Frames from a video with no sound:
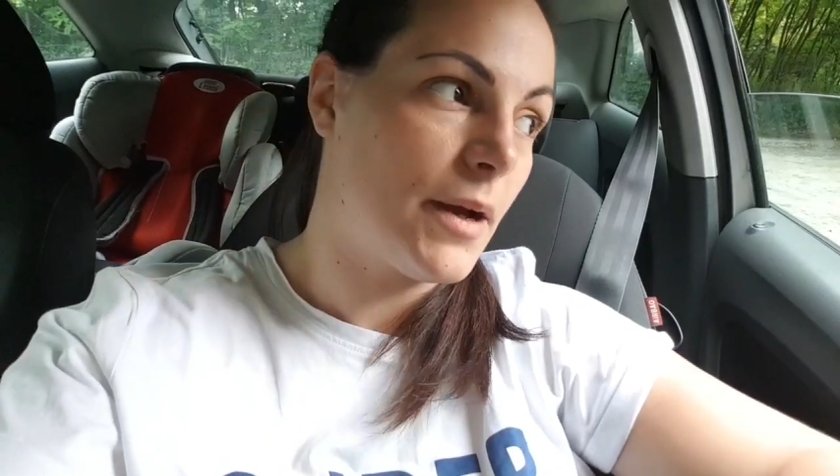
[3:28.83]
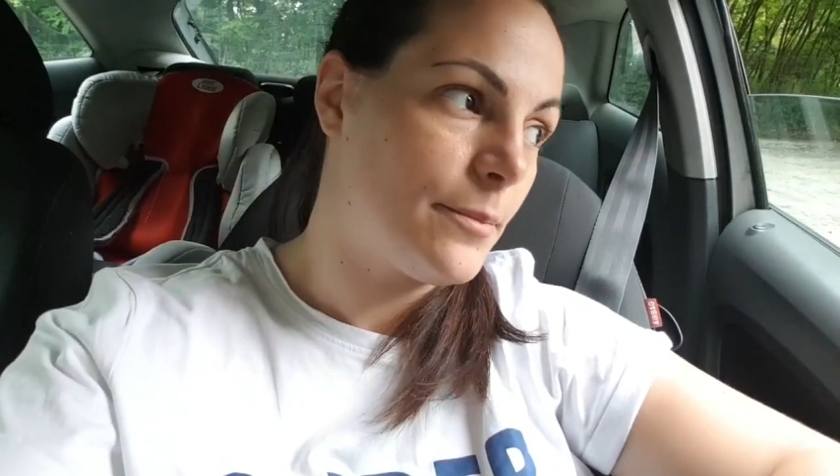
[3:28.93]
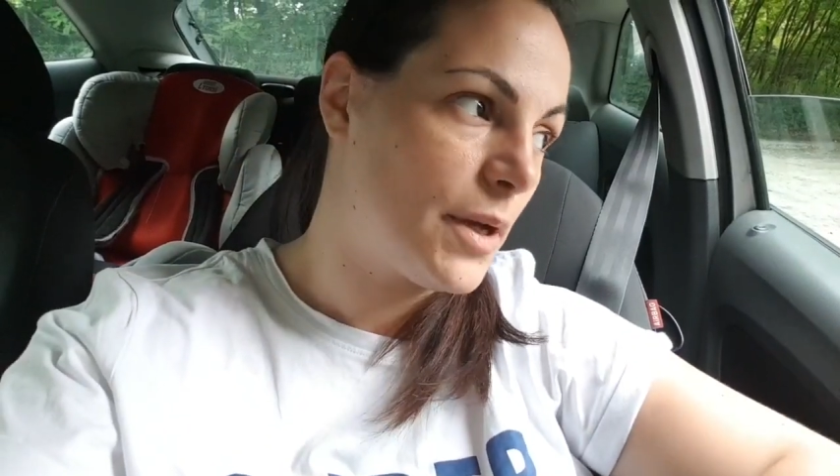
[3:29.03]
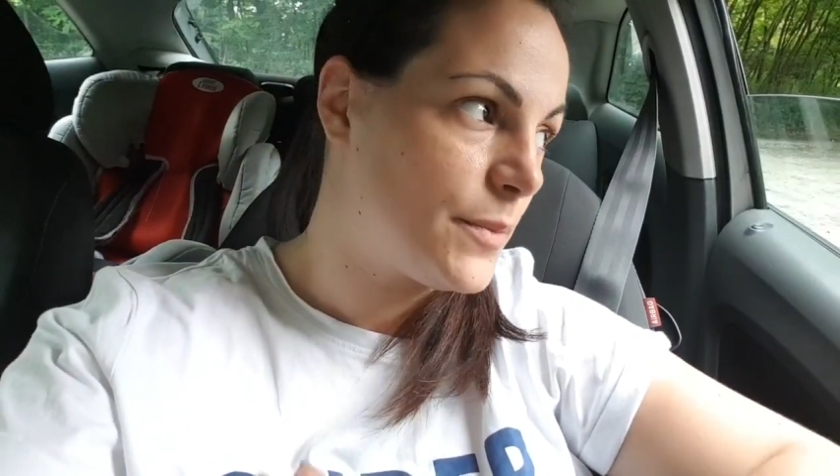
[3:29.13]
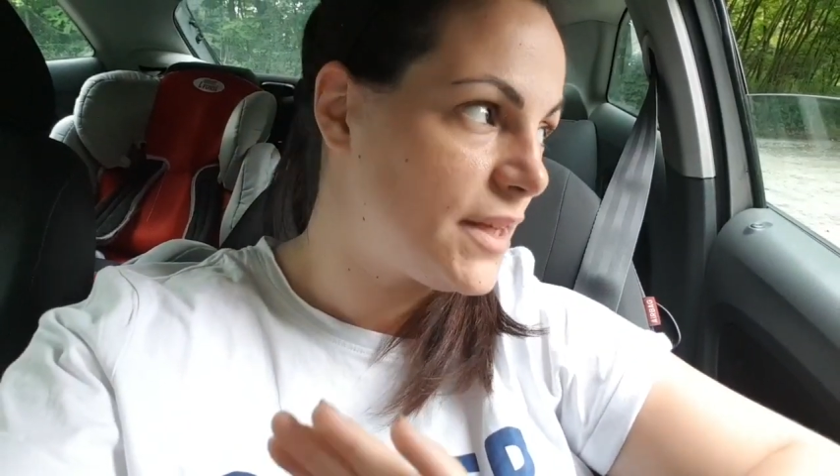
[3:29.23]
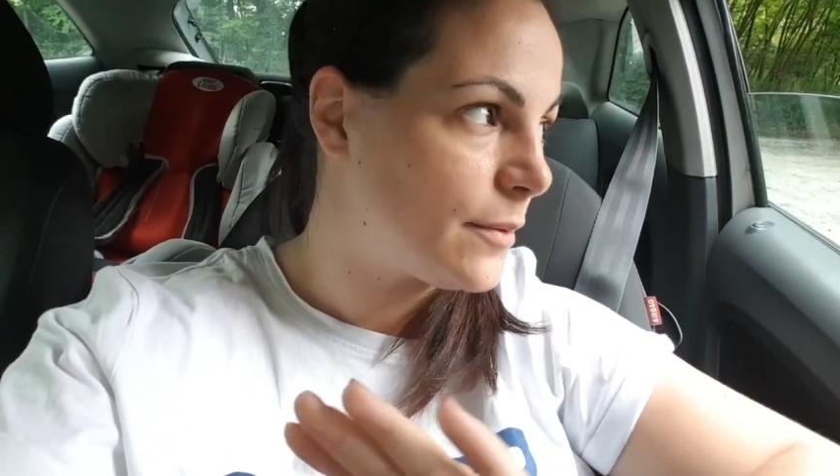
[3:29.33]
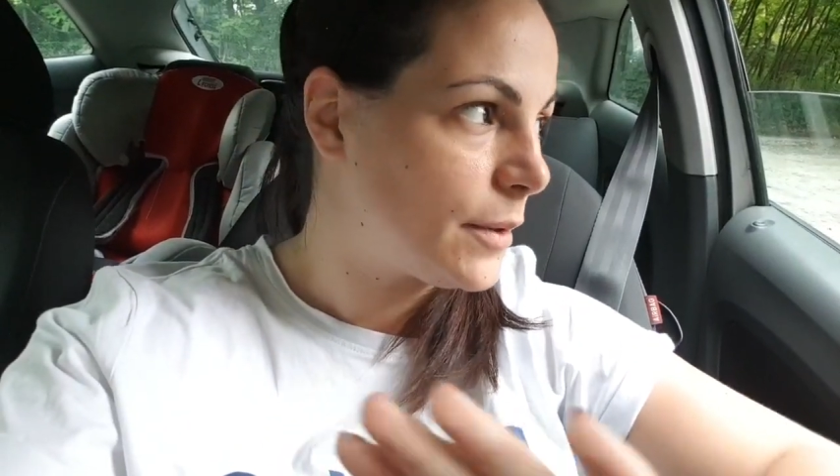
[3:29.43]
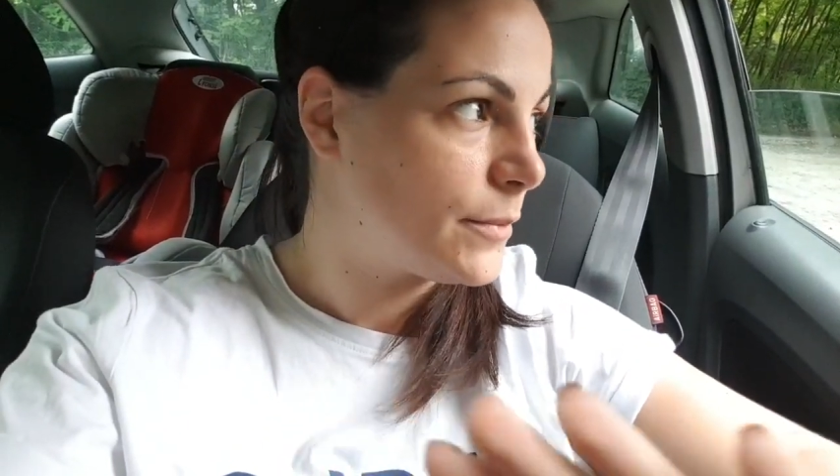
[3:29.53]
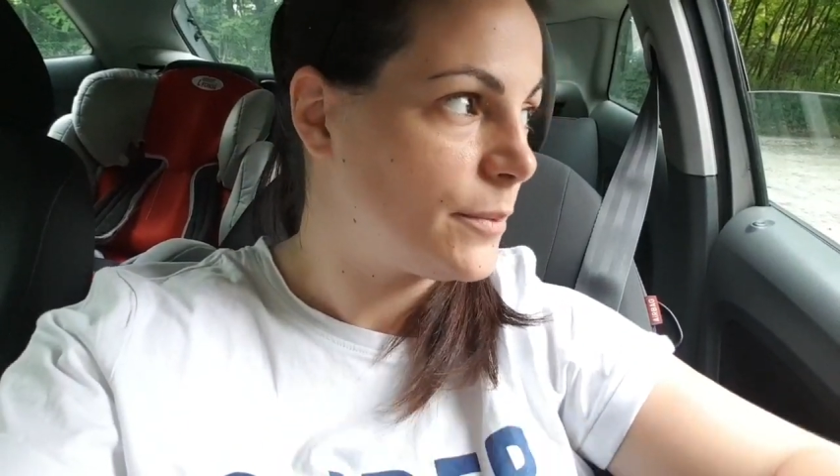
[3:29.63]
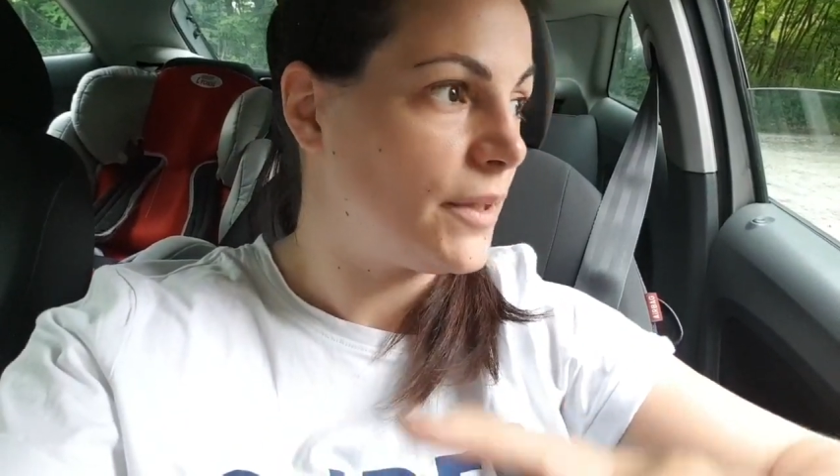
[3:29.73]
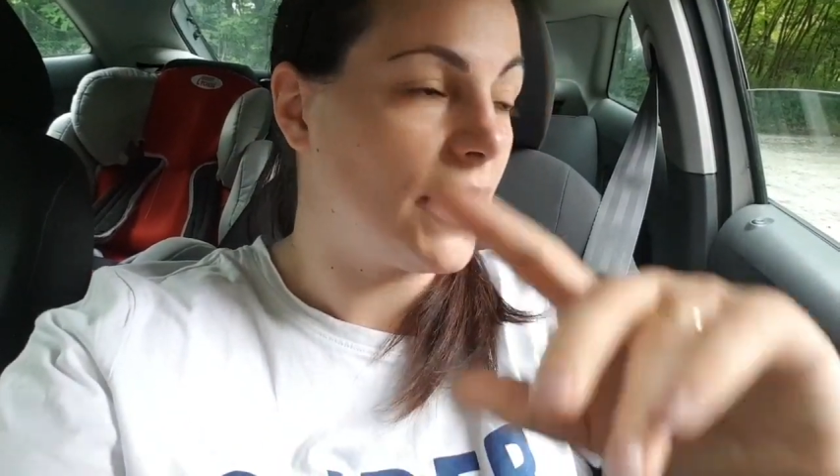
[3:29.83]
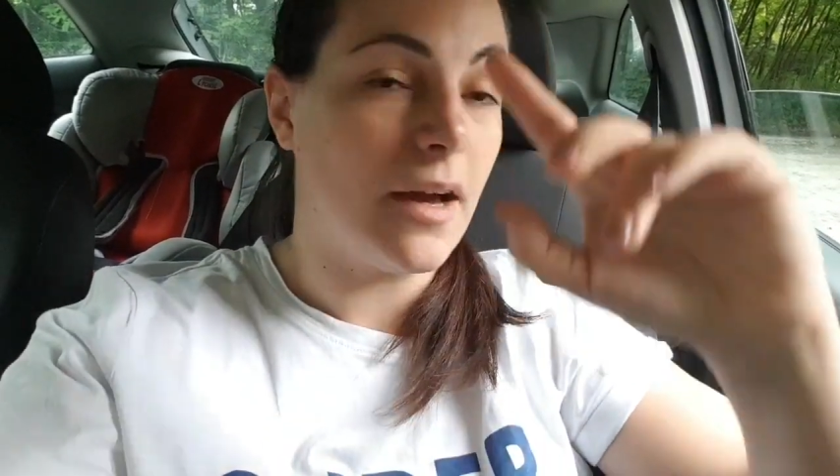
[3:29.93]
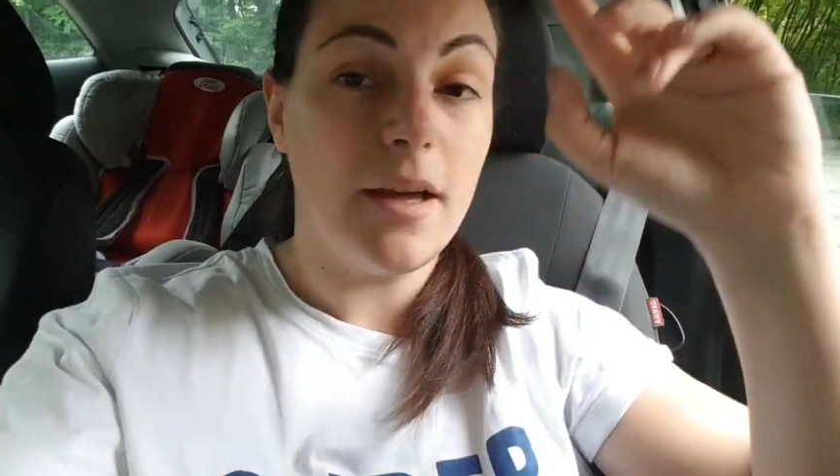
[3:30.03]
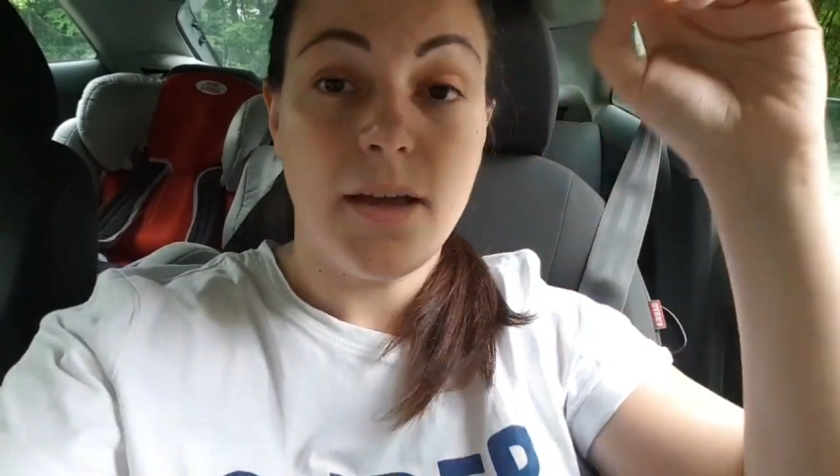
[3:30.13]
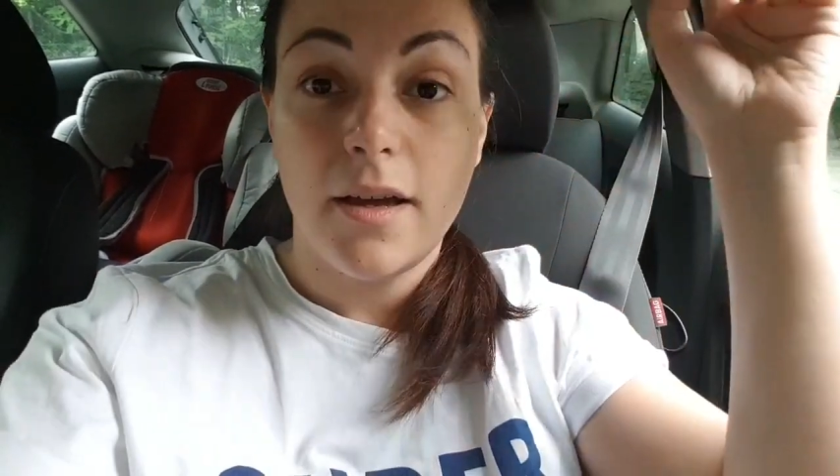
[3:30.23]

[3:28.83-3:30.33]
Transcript: mamma mia mamma mia